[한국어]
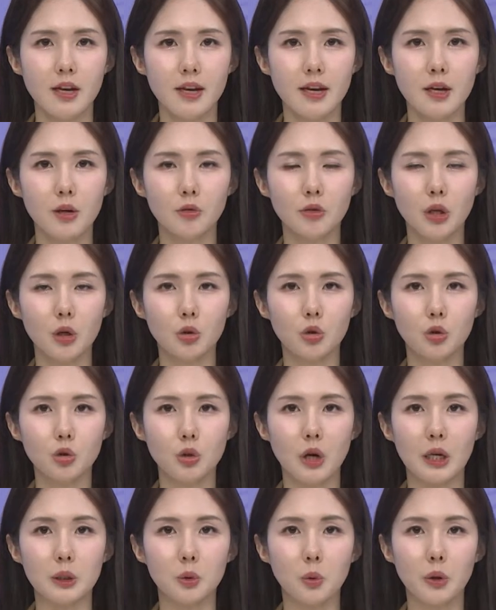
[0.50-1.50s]

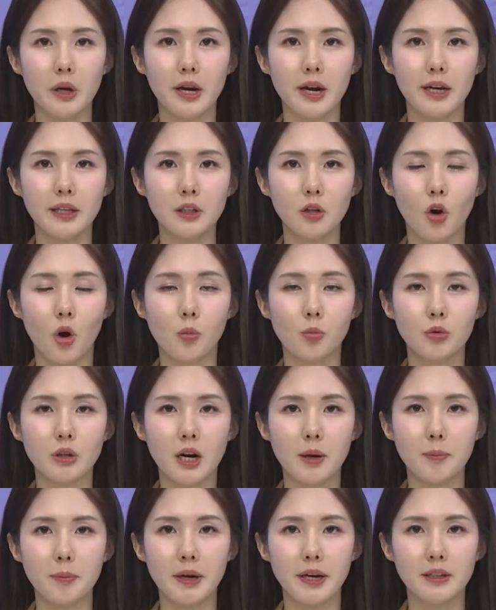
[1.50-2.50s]
해운대구 좌동의 한
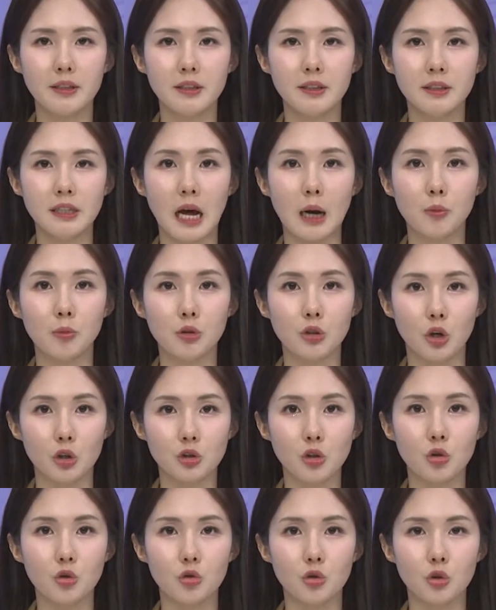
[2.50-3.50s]
건물 앞에 있는 나무
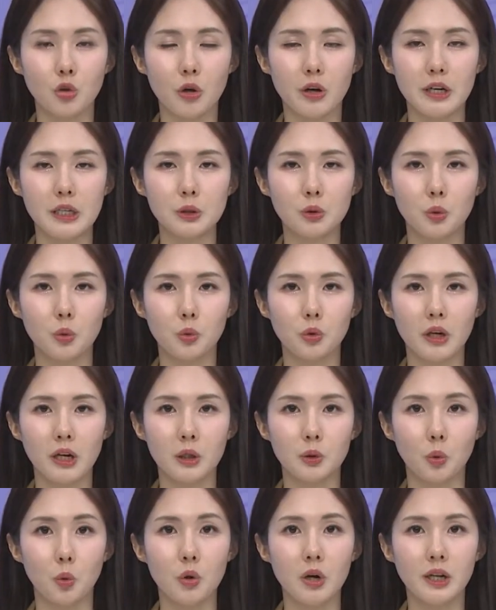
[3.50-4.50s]
6그루가
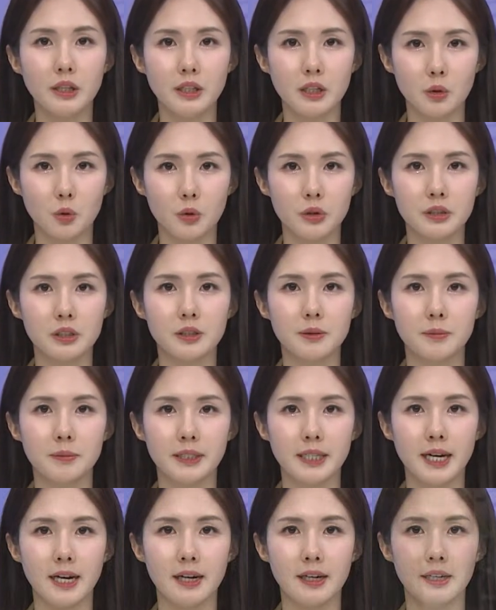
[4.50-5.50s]
훼손돼 논란이 일고
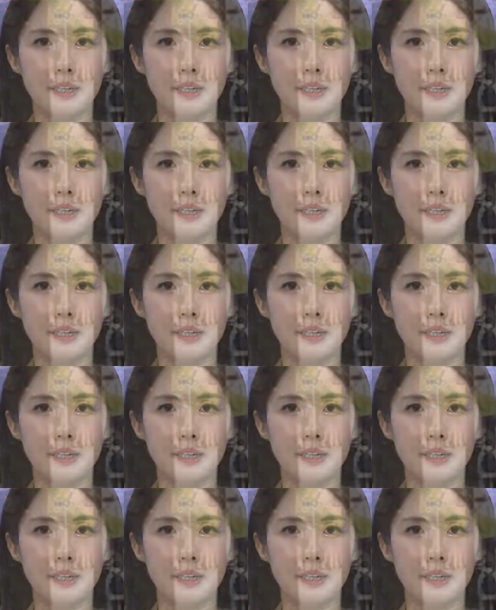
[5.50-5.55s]
있습니다.